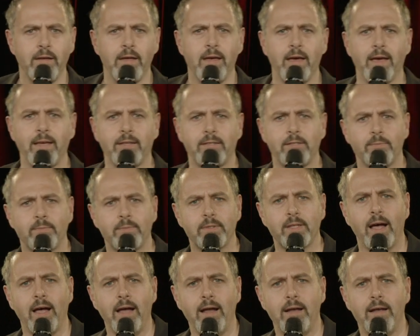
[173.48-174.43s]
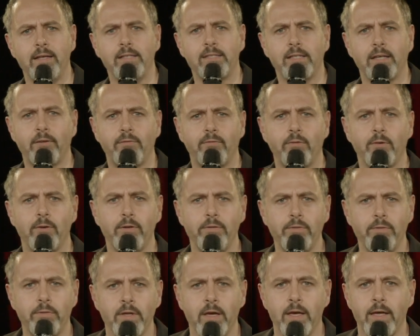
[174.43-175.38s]
Hey, zum Teil lese ich von
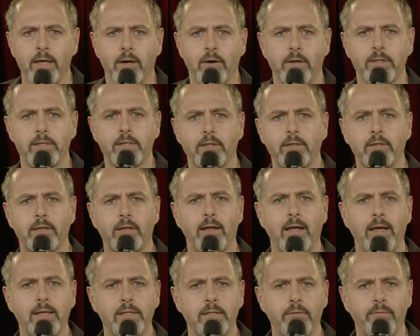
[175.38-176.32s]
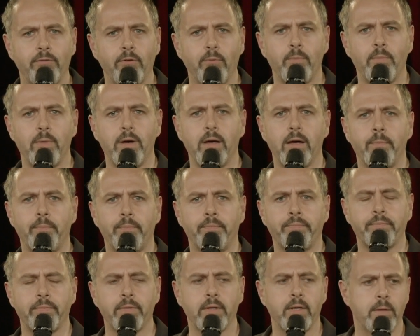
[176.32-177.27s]
Leuten. Ich habe jetzt gerade gelesen vom ähm,
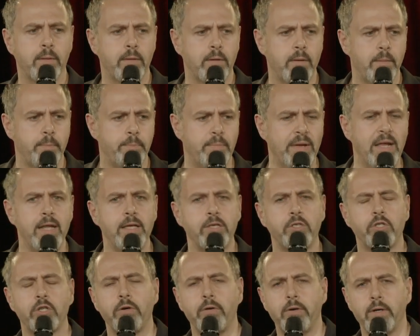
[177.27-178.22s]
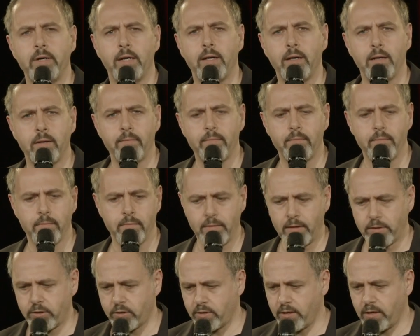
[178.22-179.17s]
Billy Joel,
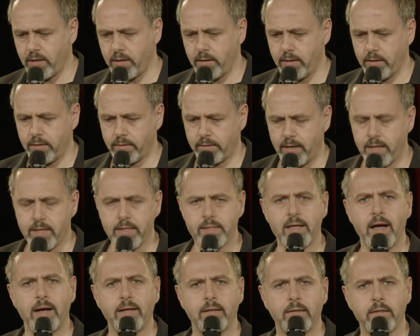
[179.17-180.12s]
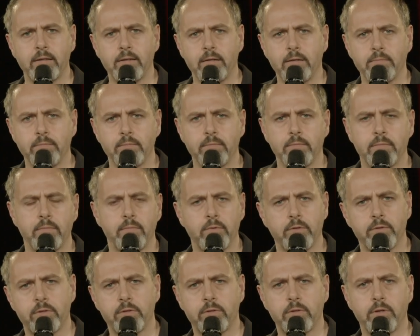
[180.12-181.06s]
weißt du, der, der Sänger
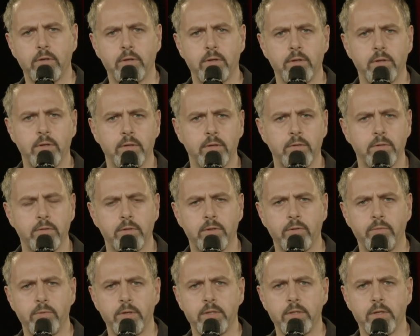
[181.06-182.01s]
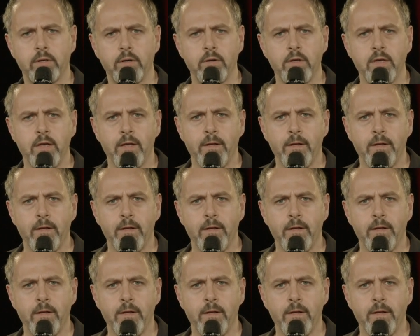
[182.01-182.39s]
aus den aus der USA.